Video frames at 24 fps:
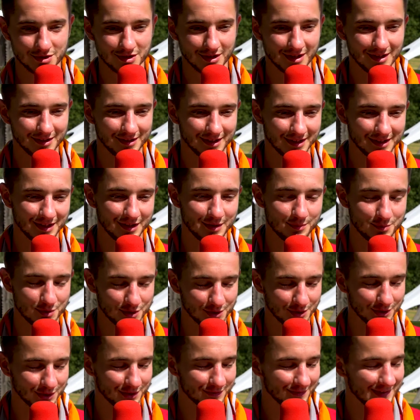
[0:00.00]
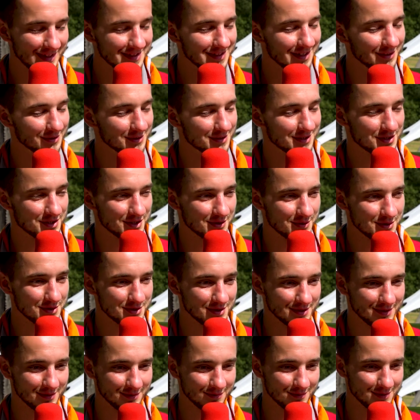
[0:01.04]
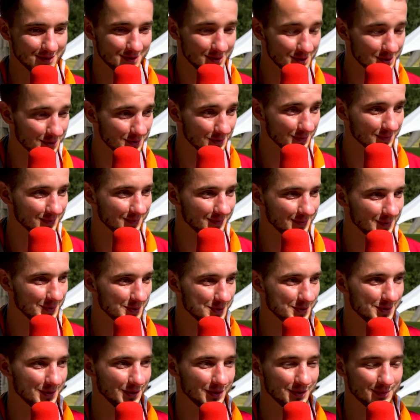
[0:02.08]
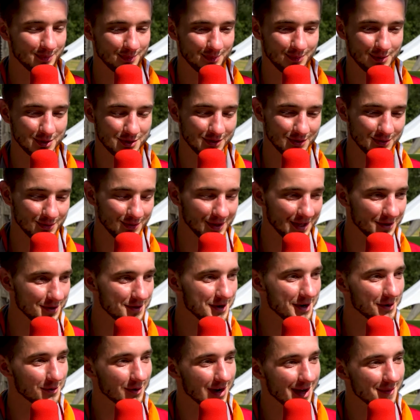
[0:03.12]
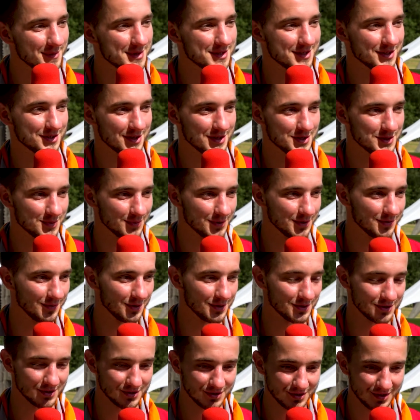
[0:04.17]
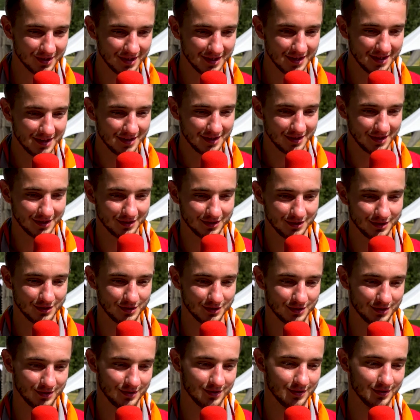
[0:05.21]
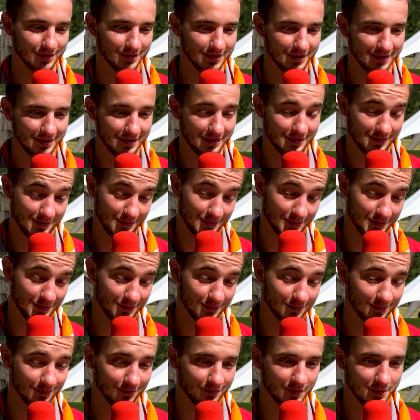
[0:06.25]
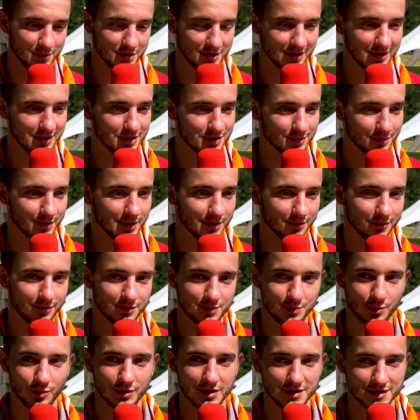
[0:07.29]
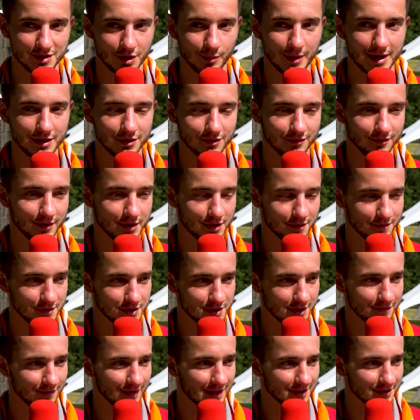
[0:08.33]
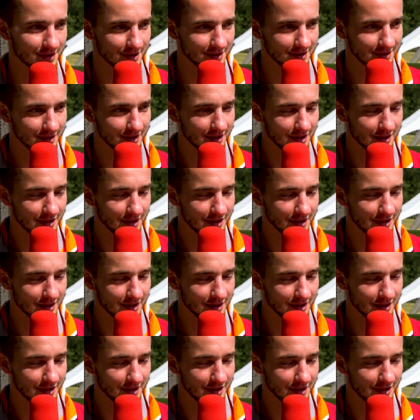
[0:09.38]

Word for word: że takie przygotowania to zaczęły się w styczniu. Już od początku, kiedy regulamin zaczęliśmy tworzyć, kiedy to wymyśliliśmy wspólnie z komendą wędrowniczej Watry,